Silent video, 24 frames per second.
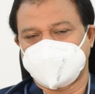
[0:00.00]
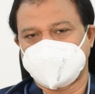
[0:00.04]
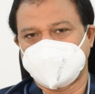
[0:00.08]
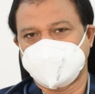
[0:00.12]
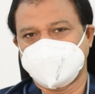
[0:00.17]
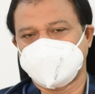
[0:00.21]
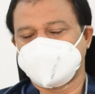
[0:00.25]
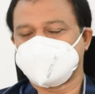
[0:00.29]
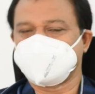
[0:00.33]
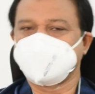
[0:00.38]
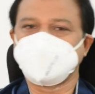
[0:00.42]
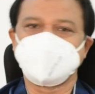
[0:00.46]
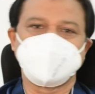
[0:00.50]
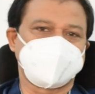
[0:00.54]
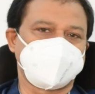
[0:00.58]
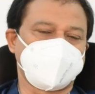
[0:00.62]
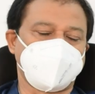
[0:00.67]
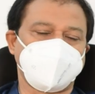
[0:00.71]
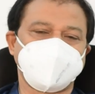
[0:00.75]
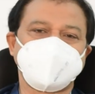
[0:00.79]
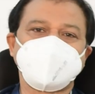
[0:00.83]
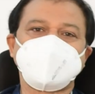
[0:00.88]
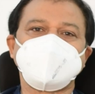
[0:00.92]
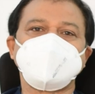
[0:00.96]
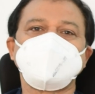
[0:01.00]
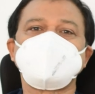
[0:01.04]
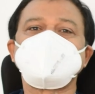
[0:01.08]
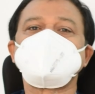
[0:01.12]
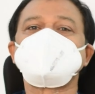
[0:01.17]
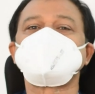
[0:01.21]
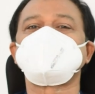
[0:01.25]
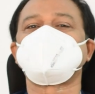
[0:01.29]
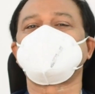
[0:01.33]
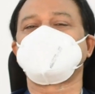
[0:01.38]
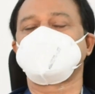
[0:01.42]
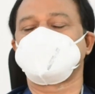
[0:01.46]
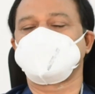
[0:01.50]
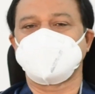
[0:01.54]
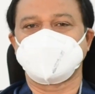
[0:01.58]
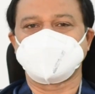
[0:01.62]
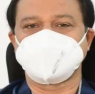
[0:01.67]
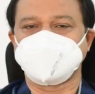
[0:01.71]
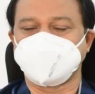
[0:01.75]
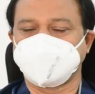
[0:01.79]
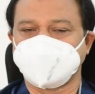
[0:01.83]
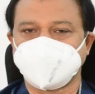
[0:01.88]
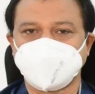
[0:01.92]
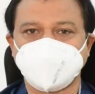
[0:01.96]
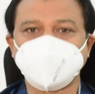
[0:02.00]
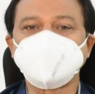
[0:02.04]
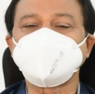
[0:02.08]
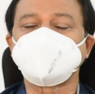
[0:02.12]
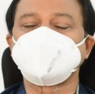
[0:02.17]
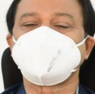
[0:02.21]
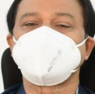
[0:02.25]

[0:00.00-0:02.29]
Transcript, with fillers: అనే చిన్న టాపిక్ గురించి మనం చర్చిద్దాం